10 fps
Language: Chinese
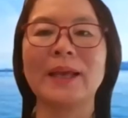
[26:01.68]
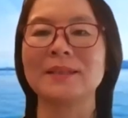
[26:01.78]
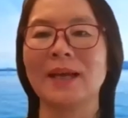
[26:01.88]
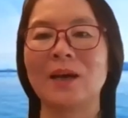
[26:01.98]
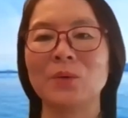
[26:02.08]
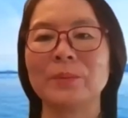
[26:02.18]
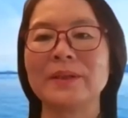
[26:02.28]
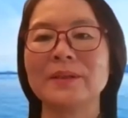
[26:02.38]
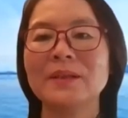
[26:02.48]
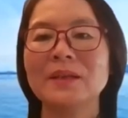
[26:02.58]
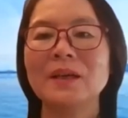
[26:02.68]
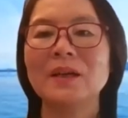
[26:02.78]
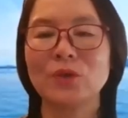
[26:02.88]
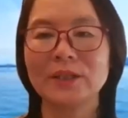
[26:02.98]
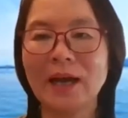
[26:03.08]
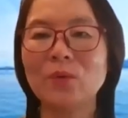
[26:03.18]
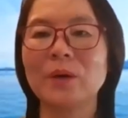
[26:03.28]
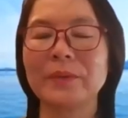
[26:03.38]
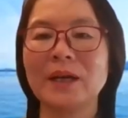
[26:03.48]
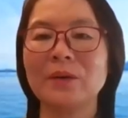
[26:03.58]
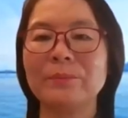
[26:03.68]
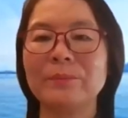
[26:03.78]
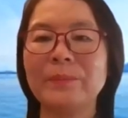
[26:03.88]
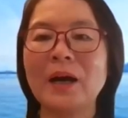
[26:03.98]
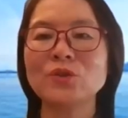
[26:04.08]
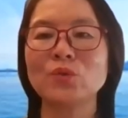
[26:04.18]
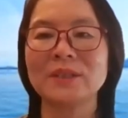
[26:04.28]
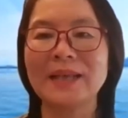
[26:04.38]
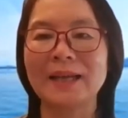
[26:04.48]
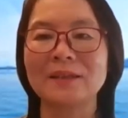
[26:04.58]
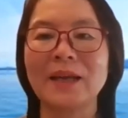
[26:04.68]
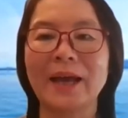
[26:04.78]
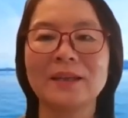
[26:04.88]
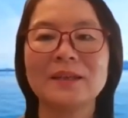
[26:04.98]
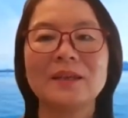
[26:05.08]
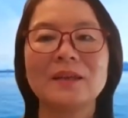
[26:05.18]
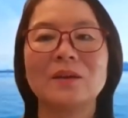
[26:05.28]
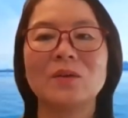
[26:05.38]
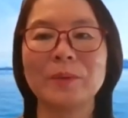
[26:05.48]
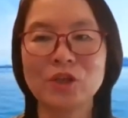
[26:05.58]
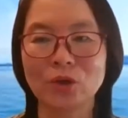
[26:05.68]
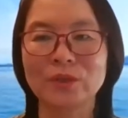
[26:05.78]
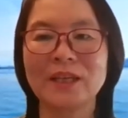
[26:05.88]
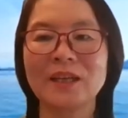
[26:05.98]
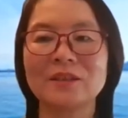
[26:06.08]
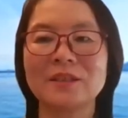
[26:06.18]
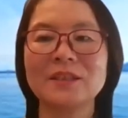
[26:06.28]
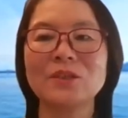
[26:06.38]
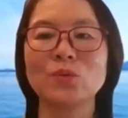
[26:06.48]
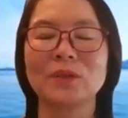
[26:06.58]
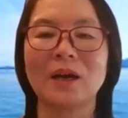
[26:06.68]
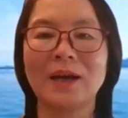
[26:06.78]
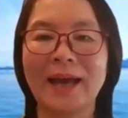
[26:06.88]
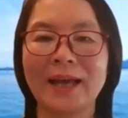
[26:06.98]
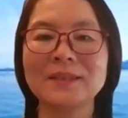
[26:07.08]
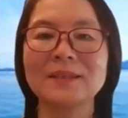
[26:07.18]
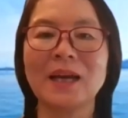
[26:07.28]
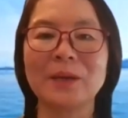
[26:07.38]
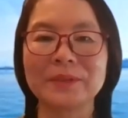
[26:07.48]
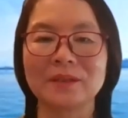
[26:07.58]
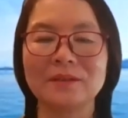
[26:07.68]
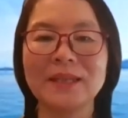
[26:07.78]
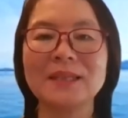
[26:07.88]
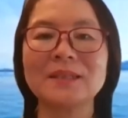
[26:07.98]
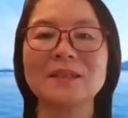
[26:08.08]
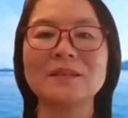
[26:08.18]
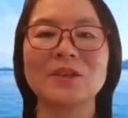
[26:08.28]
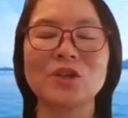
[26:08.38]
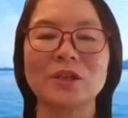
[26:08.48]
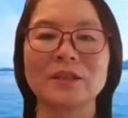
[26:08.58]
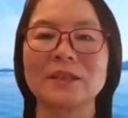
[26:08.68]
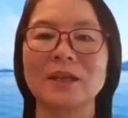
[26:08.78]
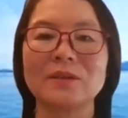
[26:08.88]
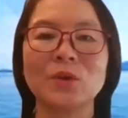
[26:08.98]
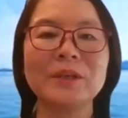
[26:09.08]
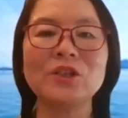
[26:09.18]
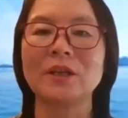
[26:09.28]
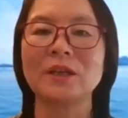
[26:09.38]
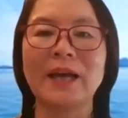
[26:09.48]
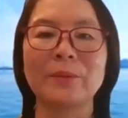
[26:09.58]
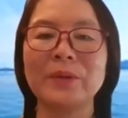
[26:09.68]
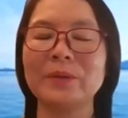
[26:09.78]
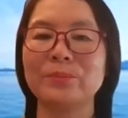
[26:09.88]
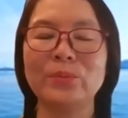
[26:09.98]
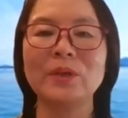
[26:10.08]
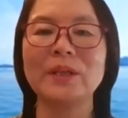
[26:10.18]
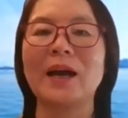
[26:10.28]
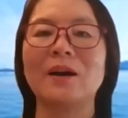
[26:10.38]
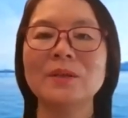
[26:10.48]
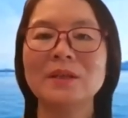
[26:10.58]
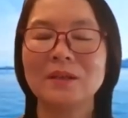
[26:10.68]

勉强我们。所以，当我们要帮助下一代，我们首先要进入到孩子他们的内心的世界。我们人改变不了